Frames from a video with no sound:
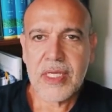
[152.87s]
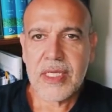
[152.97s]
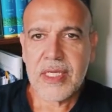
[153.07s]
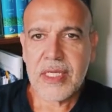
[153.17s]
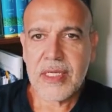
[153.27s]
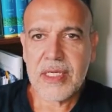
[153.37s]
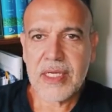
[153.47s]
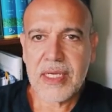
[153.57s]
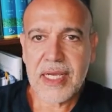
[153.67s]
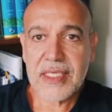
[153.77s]
y
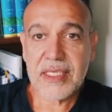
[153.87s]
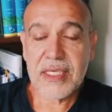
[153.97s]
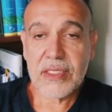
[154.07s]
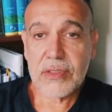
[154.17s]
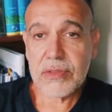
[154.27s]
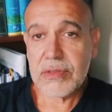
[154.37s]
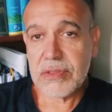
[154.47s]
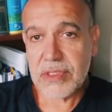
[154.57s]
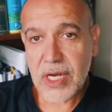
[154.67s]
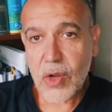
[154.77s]
casi
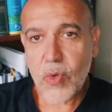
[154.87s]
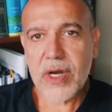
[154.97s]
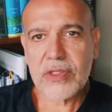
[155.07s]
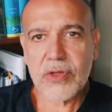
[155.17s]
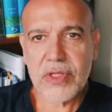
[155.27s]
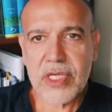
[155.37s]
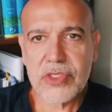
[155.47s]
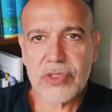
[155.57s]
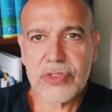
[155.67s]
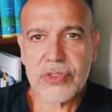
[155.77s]
tres cuartos de
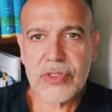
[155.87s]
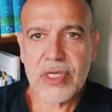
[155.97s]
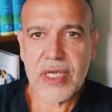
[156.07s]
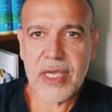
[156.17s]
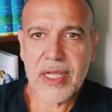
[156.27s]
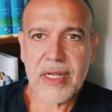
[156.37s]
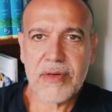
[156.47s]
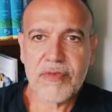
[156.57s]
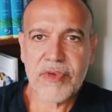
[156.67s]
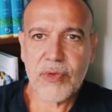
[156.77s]
ellos
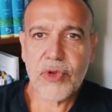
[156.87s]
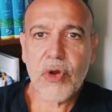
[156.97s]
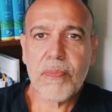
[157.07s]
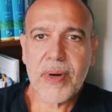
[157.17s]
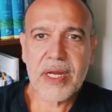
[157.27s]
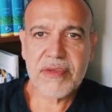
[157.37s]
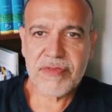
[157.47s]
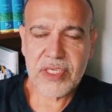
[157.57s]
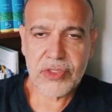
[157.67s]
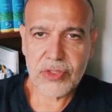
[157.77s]
eran fenómenos
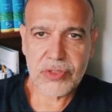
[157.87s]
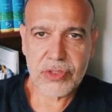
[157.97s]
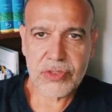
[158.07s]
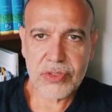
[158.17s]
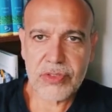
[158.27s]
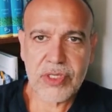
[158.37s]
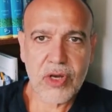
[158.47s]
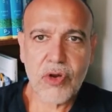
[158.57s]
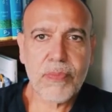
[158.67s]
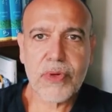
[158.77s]
parainfecciosos, o sea,
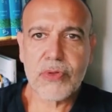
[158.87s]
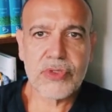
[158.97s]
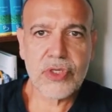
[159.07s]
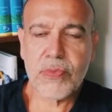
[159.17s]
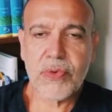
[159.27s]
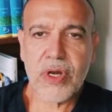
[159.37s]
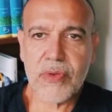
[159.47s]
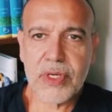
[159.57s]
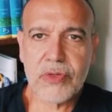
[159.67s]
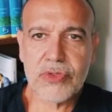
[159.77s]
no producidos por el
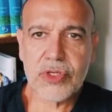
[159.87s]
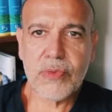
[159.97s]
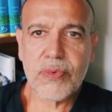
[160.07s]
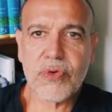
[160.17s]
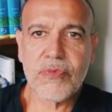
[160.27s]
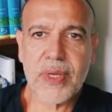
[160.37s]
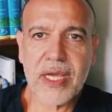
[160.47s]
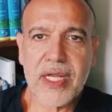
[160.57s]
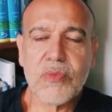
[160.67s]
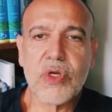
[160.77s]
virus, sino por un
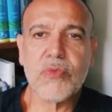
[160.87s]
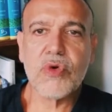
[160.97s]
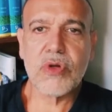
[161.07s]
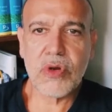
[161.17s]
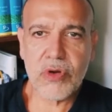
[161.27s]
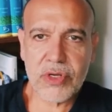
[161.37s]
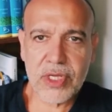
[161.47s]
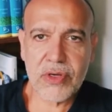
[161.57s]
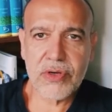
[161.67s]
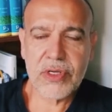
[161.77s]
mecanismo
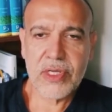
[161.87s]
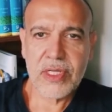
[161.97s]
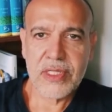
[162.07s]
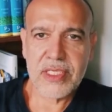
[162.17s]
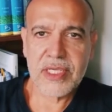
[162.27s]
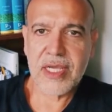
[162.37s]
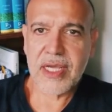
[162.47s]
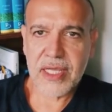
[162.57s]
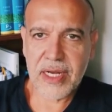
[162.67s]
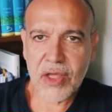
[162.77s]
inmunológico
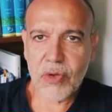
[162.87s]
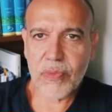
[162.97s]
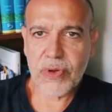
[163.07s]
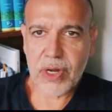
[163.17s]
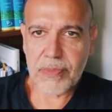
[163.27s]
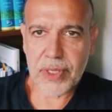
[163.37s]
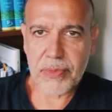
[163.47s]
desencadenado por el mismo.